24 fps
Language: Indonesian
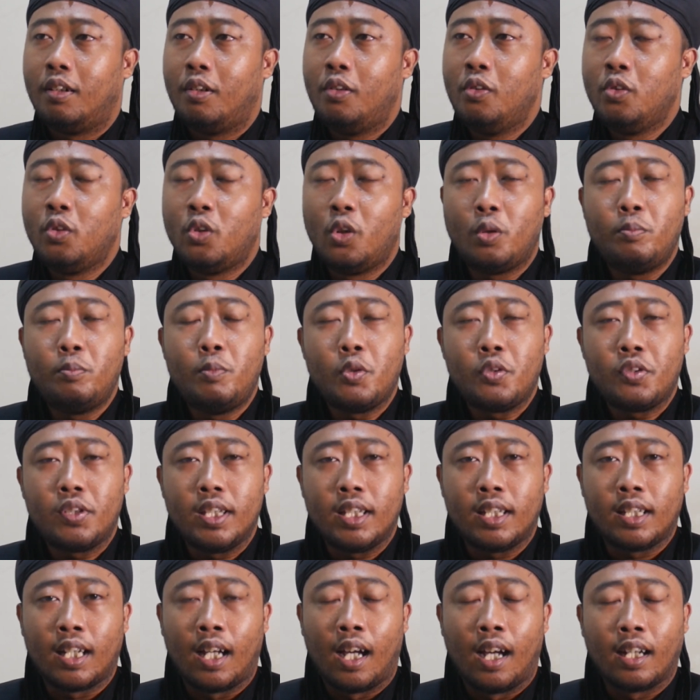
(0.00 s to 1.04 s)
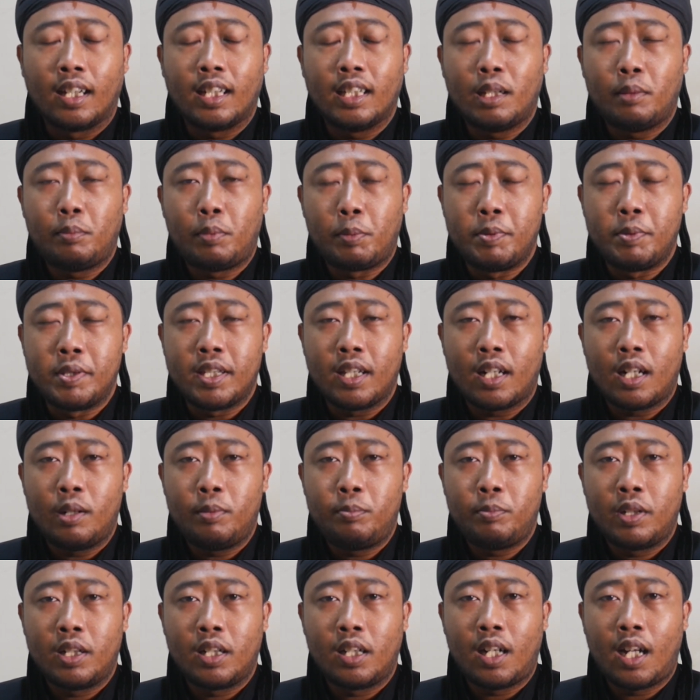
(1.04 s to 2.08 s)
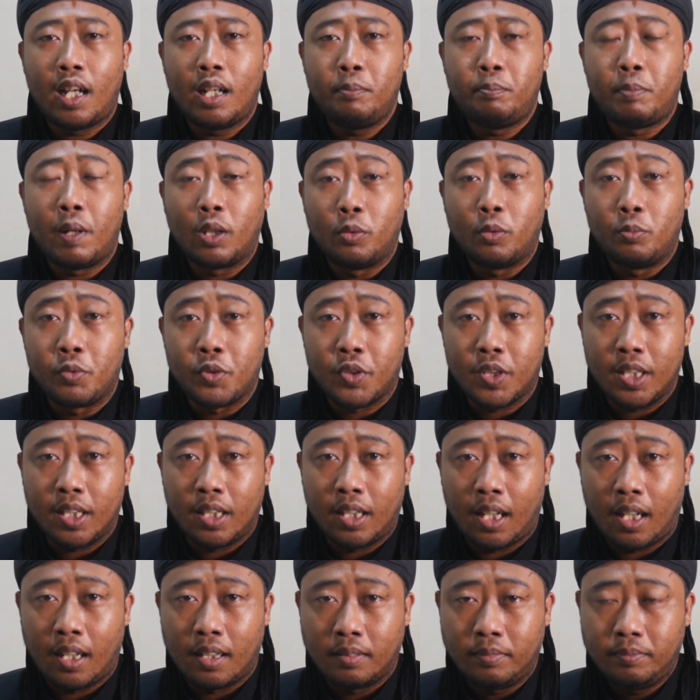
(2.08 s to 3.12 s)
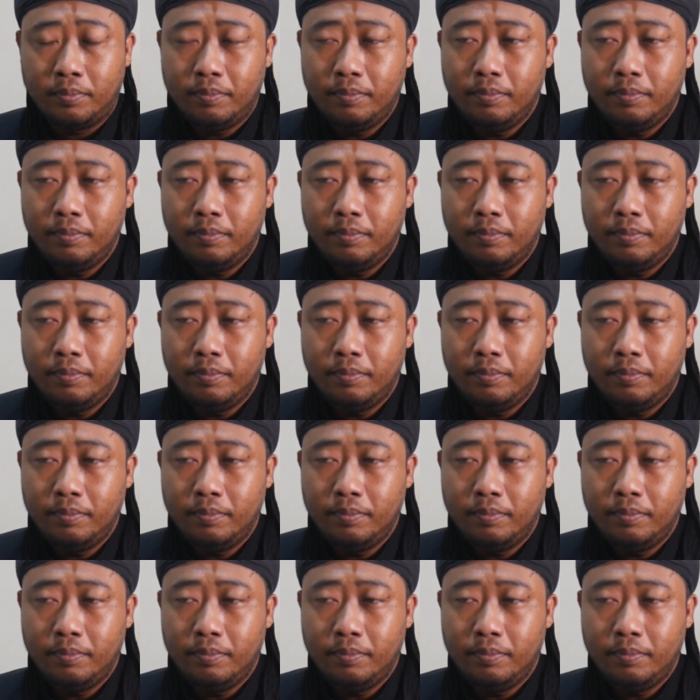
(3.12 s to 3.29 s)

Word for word: Untuk mustika, kita berbicara mengenai batu mustika.